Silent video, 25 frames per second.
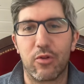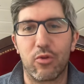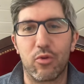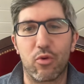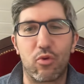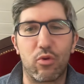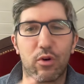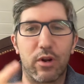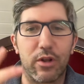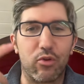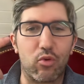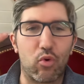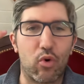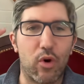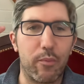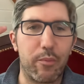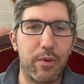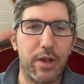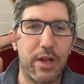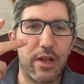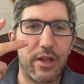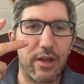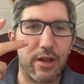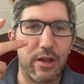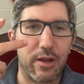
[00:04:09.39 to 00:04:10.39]
Donc on a trois
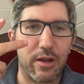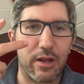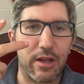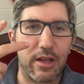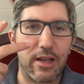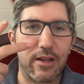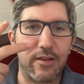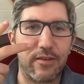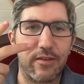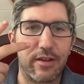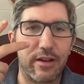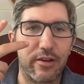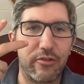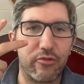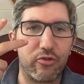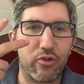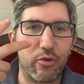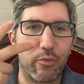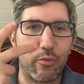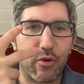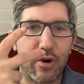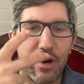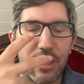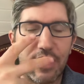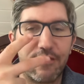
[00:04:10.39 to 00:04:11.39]
piliers, et c'est
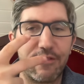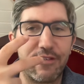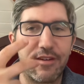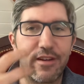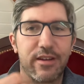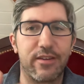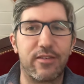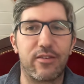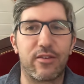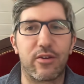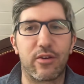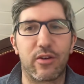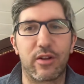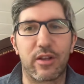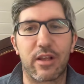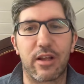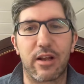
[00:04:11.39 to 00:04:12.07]
justement l'AVS